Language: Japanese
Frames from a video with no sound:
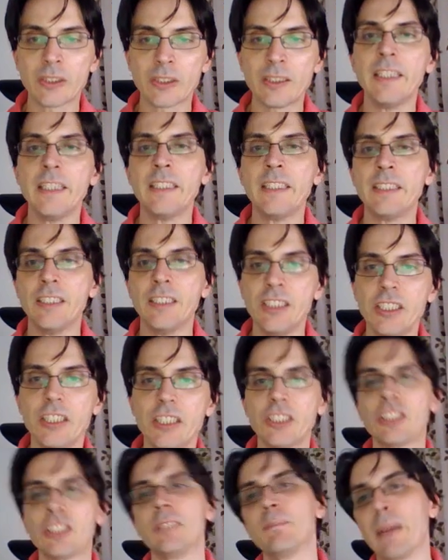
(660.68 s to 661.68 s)
定義に
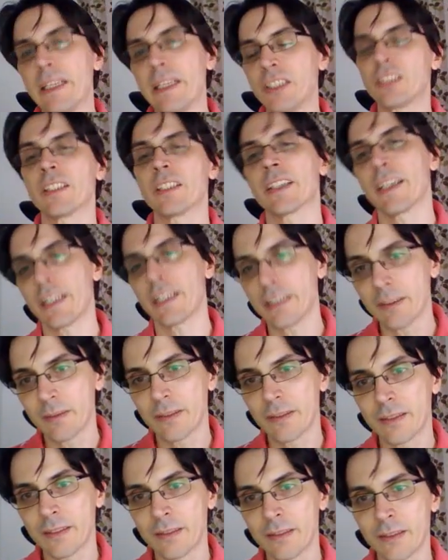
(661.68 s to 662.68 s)
失敗したから。
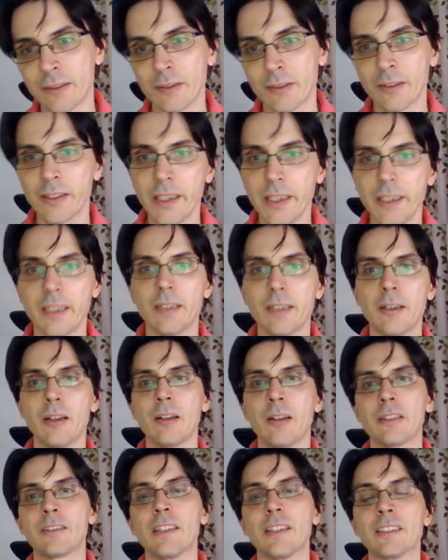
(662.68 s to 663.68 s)
で、
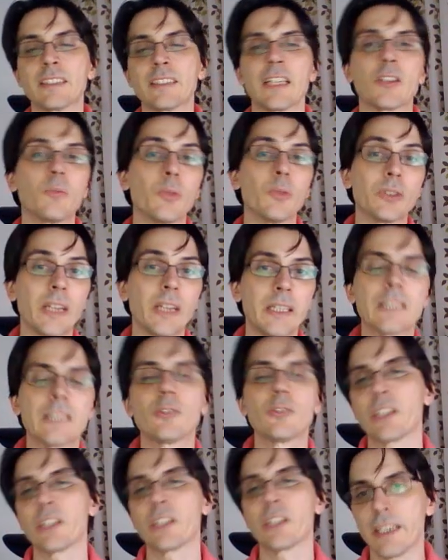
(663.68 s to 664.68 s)
探索問題は
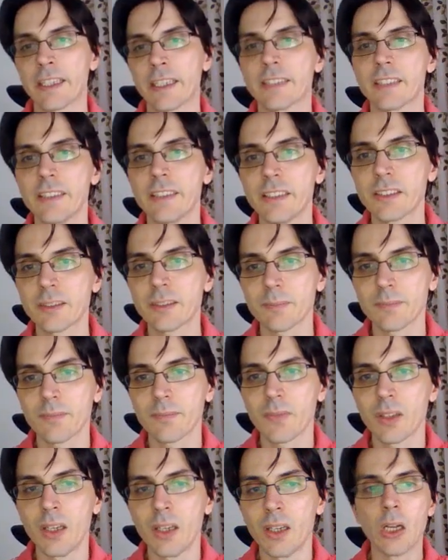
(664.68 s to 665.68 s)
解けなかったです。
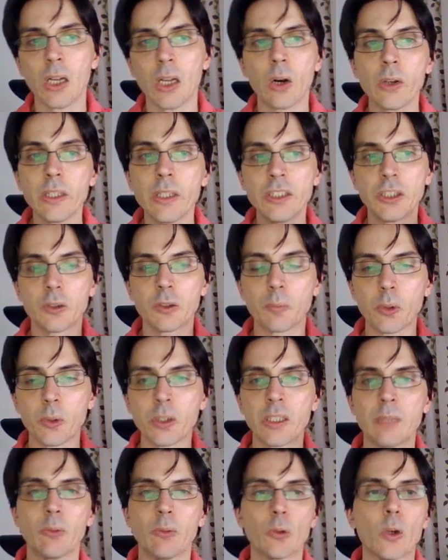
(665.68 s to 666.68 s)
同じく
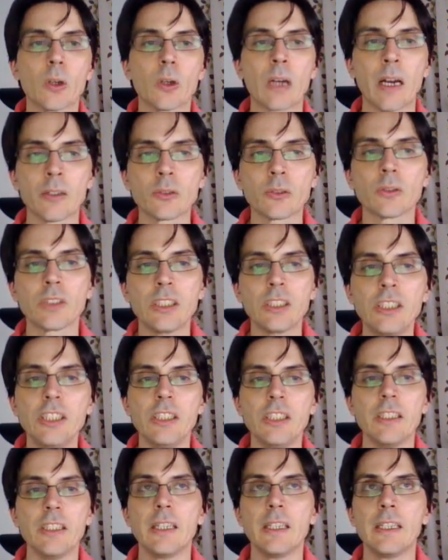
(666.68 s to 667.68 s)
プログラムを書くとき
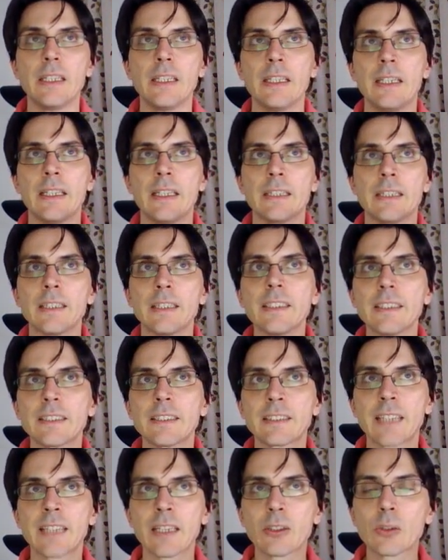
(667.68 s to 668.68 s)
に、探
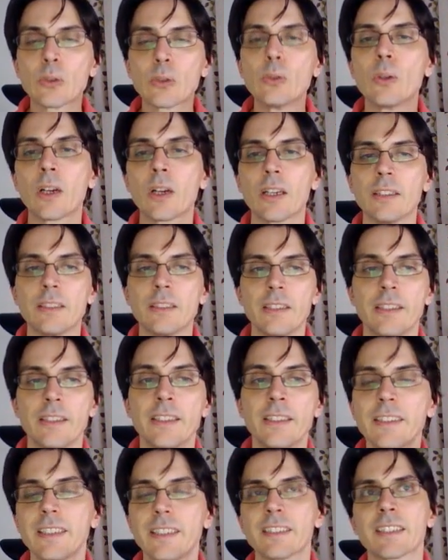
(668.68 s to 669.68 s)
索空間って
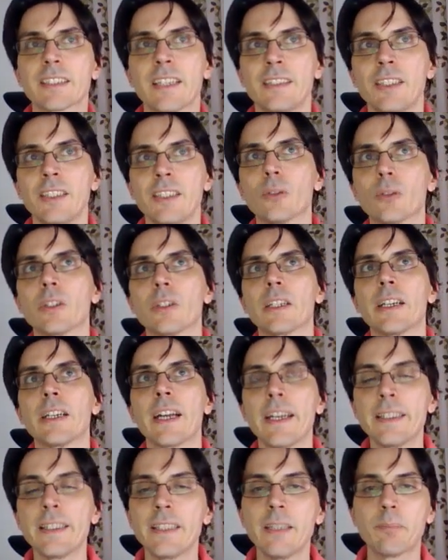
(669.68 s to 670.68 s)
何ですかってよく考
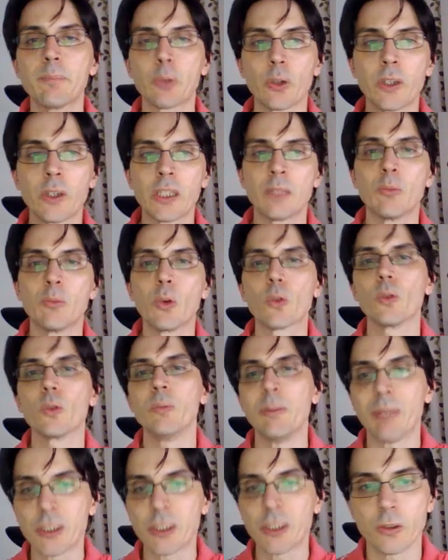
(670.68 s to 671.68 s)
えてプログラムを組
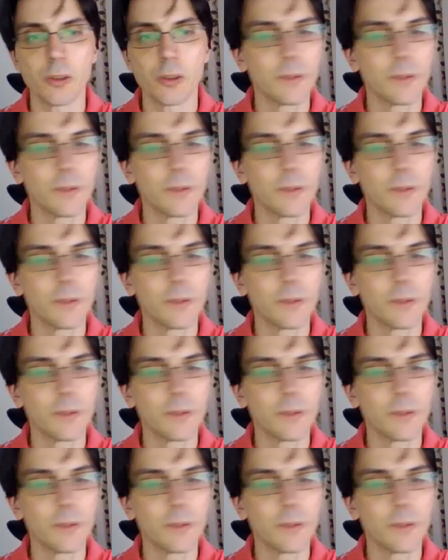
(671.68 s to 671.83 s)
みましょ